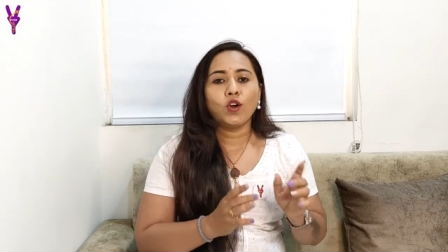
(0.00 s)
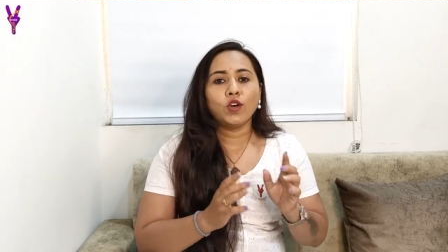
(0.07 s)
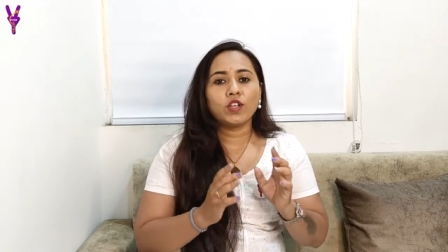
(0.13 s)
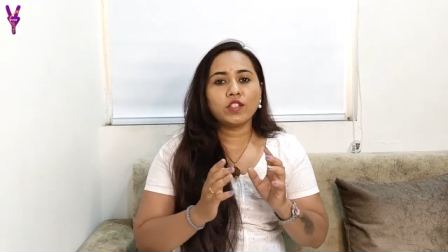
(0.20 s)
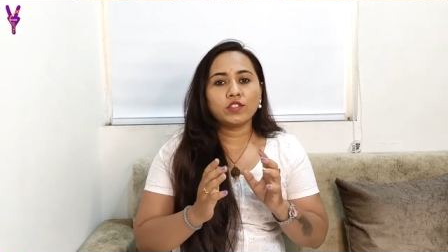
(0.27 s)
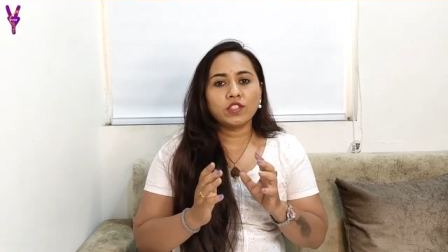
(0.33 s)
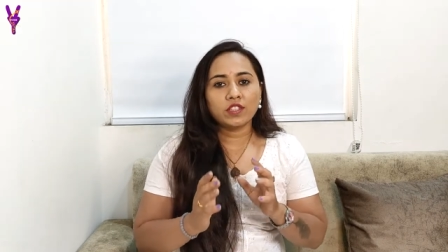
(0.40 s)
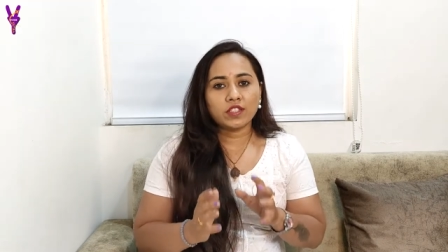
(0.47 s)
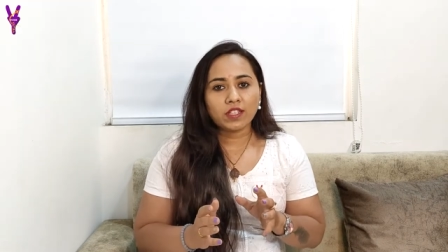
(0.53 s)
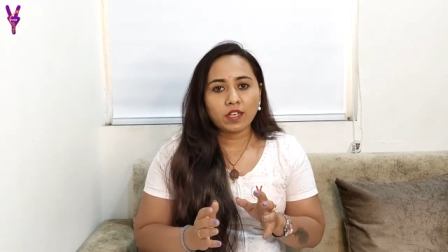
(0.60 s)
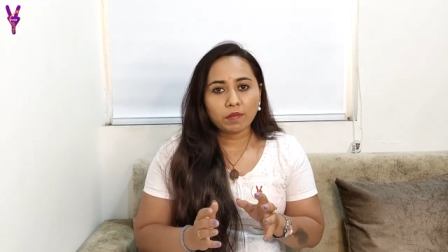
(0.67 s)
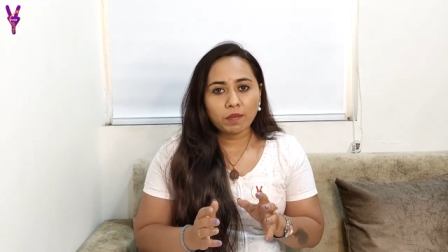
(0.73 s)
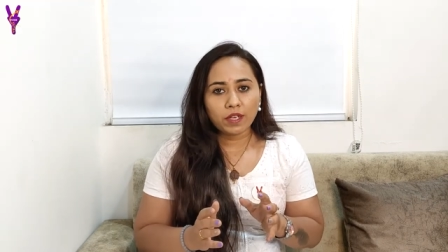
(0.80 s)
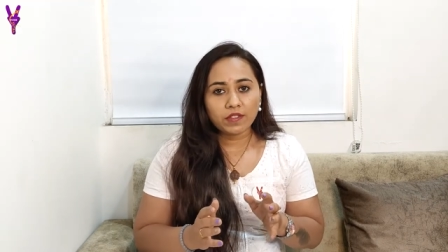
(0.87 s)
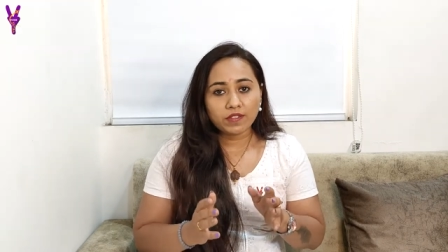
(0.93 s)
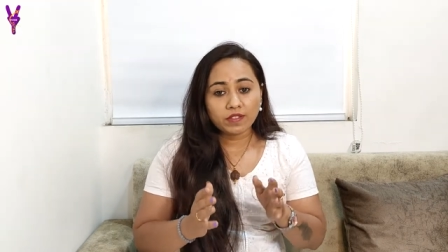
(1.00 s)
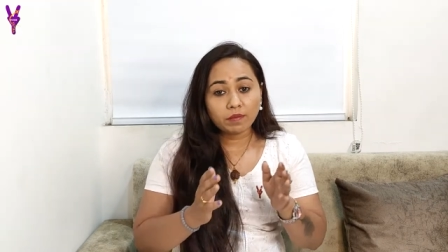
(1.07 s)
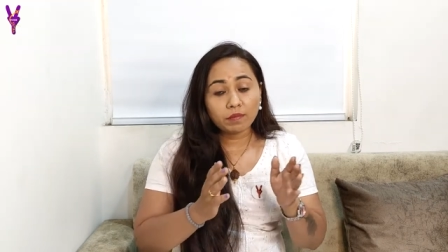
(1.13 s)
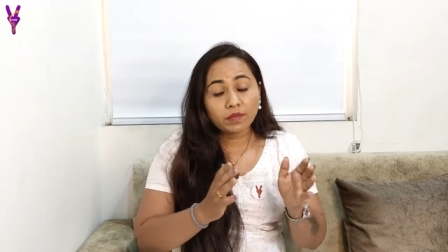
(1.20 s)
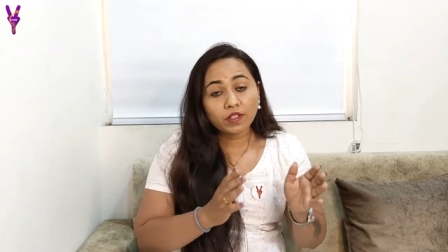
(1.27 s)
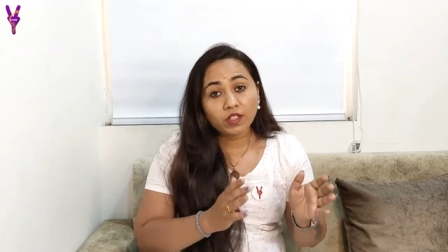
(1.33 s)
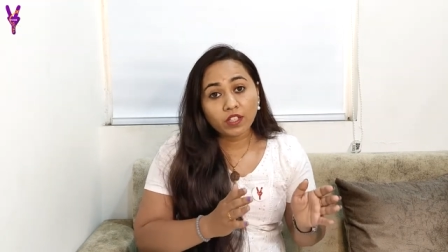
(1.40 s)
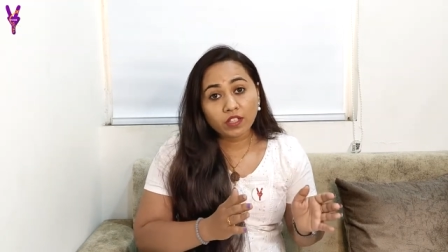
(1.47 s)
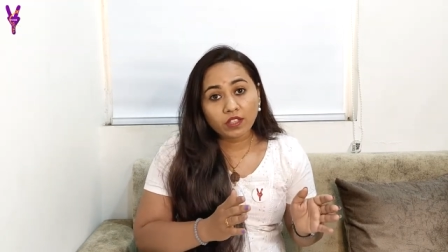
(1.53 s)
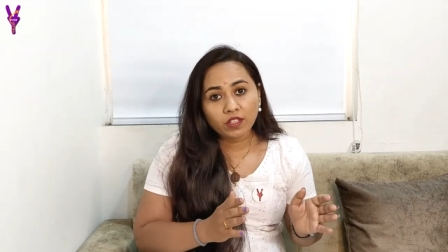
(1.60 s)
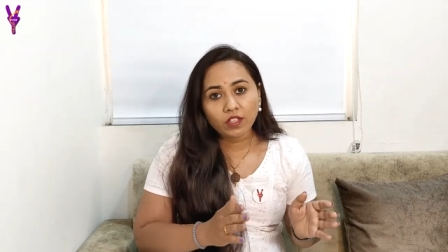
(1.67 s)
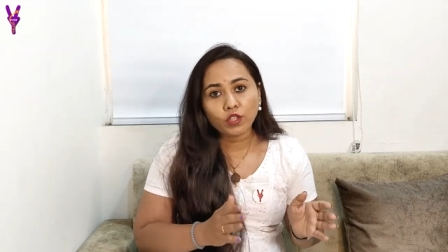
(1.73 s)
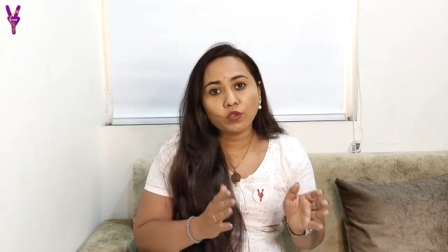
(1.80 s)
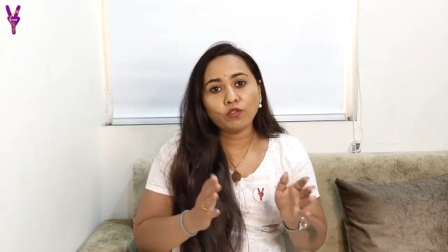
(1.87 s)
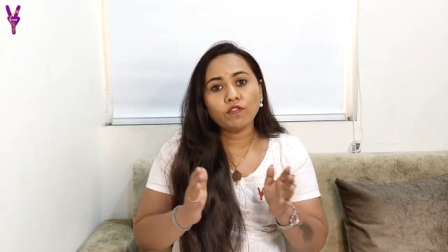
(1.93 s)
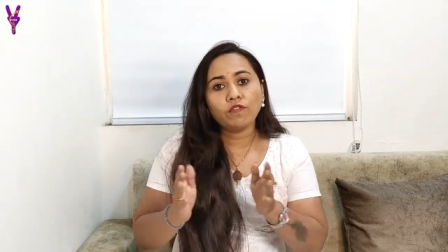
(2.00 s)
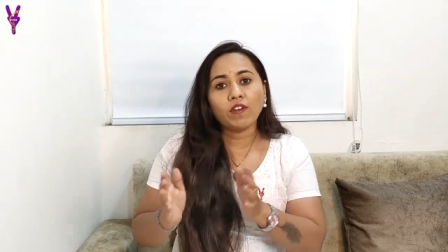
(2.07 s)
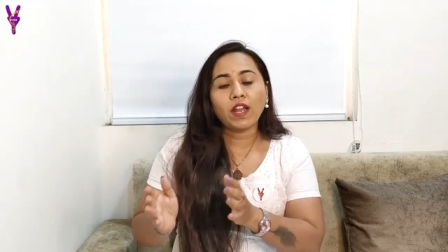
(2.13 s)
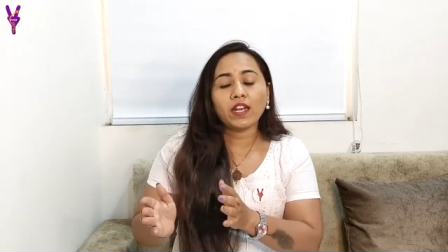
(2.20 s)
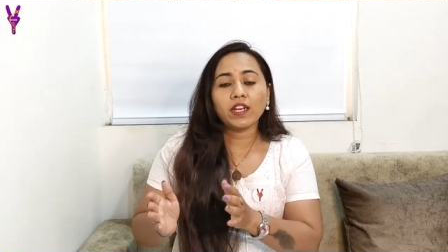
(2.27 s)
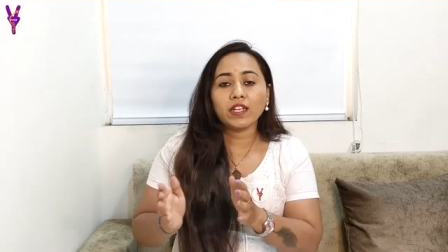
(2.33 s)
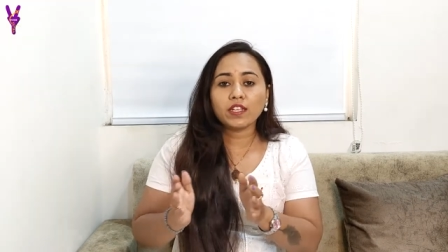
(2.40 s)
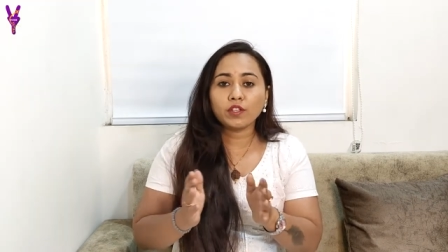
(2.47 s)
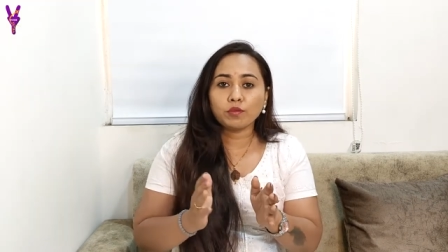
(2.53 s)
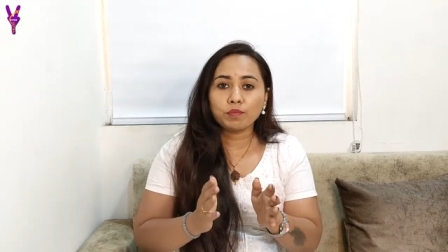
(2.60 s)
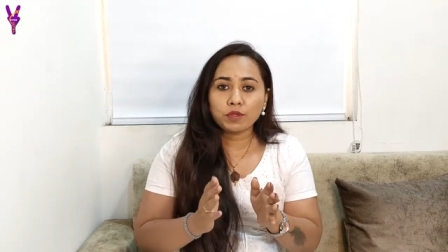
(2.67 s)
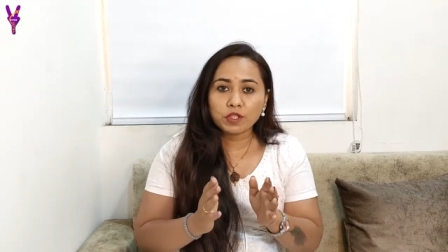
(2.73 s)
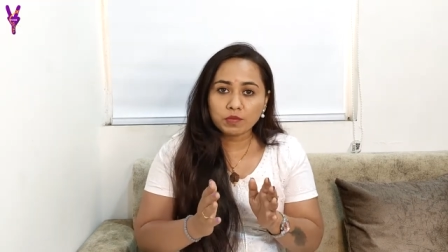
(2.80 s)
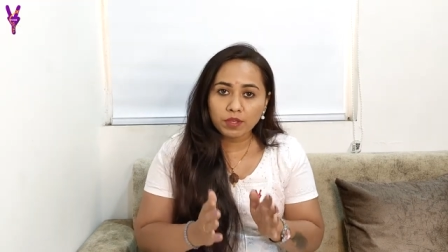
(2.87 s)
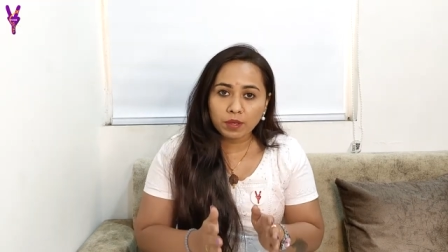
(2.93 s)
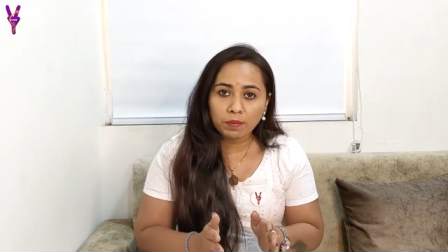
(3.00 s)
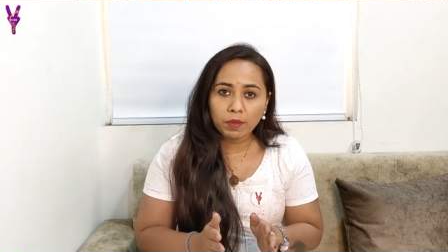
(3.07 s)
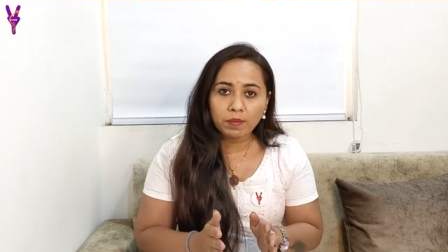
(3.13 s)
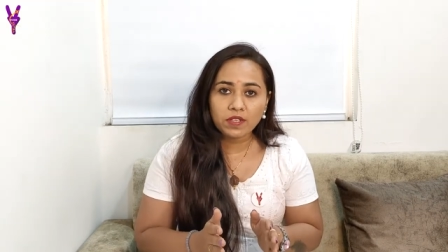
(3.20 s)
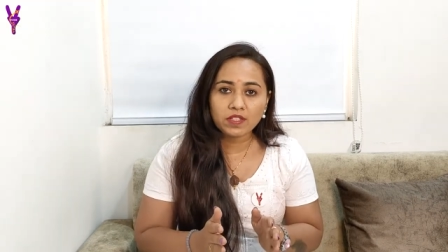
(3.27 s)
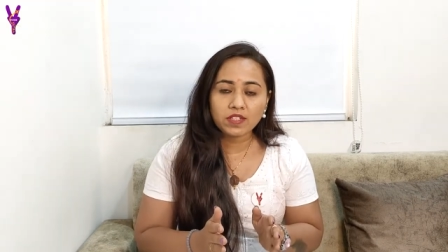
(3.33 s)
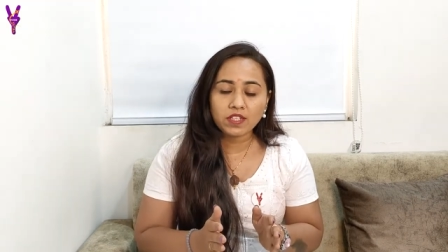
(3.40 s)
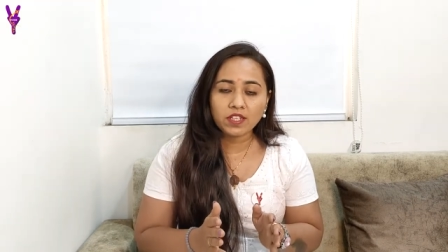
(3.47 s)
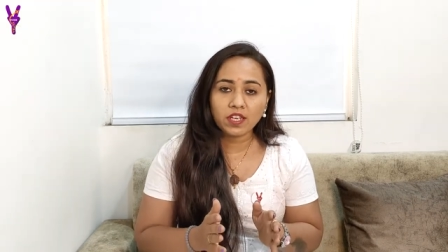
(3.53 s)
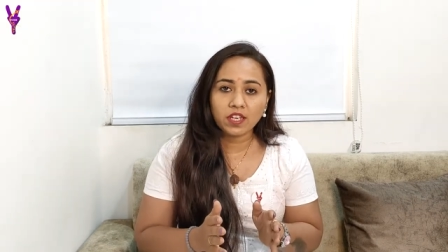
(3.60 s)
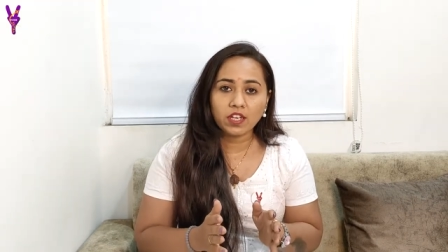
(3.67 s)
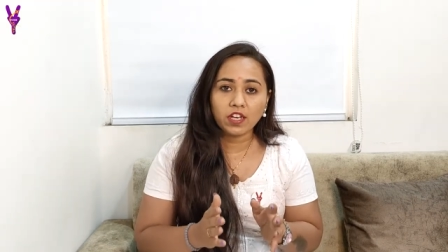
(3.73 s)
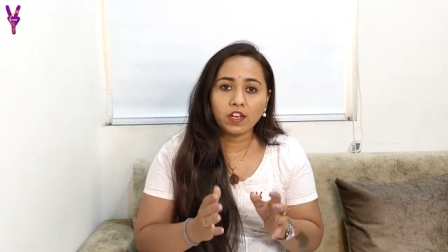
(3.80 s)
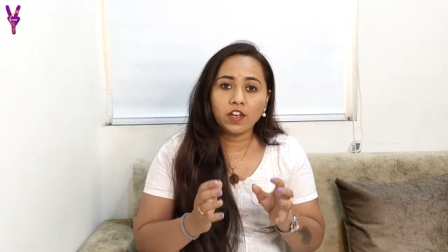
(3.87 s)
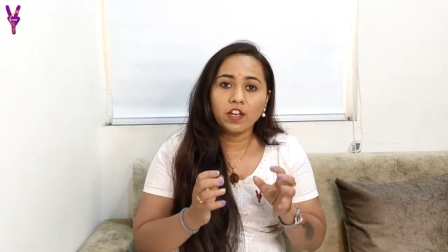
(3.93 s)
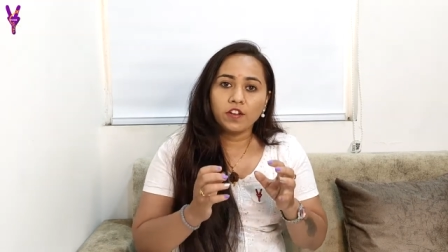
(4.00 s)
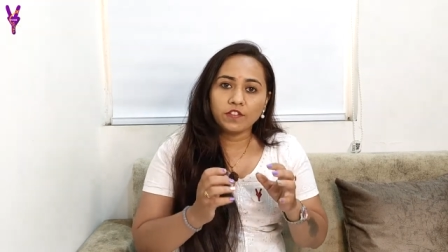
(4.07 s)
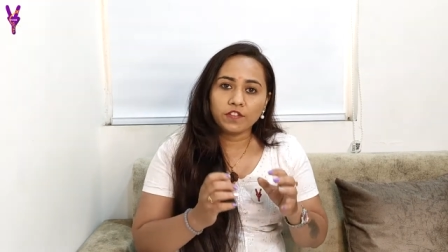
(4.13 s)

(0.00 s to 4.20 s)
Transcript: और जिसके पास से अपने थ्री टू फाइव लाख रुपीज़ भी आपके पास नहीं है ना